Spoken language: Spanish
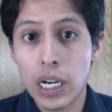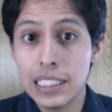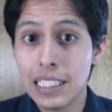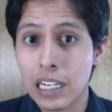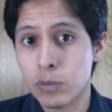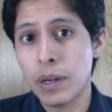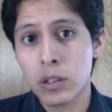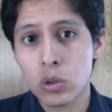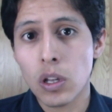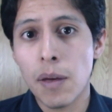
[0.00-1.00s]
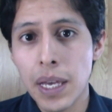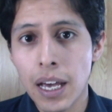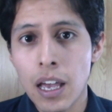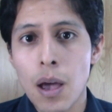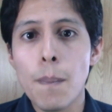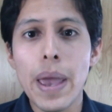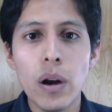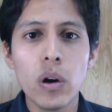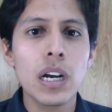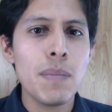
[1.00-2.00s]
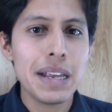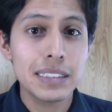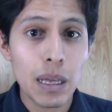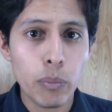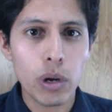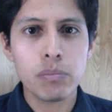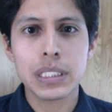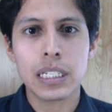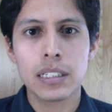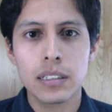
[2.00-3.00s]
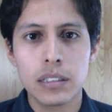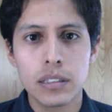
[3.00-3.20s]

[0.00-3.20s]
o crisis al respecto todavía, pero créeme que están por empezar.